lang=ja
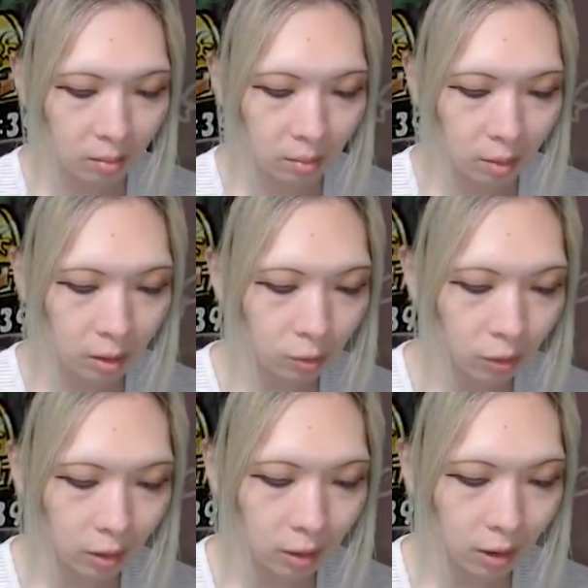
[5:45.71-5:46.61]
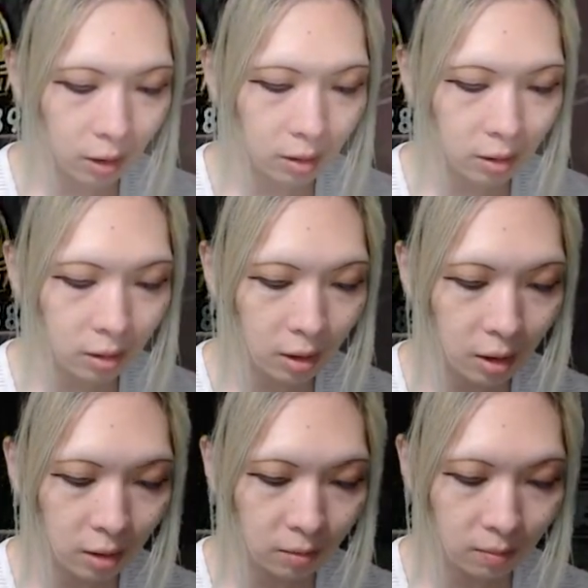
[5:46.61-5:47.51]
まあ、今日やった感じで、
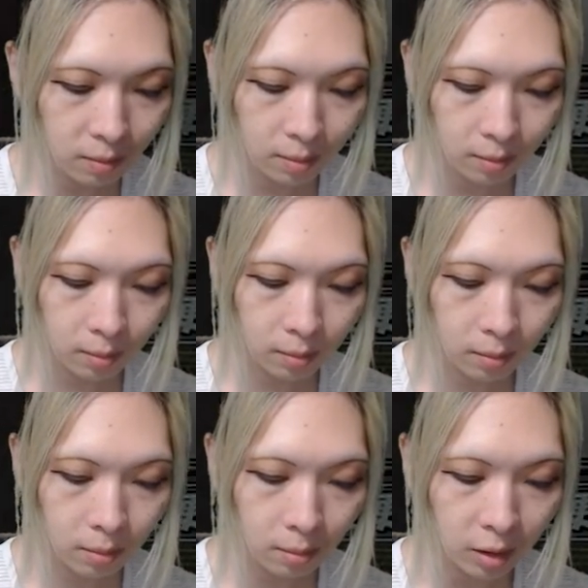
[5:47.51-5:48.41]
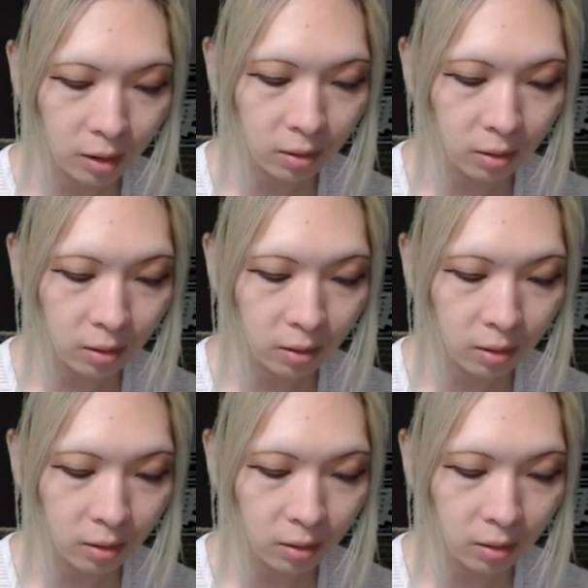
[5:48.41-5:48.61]
まあ、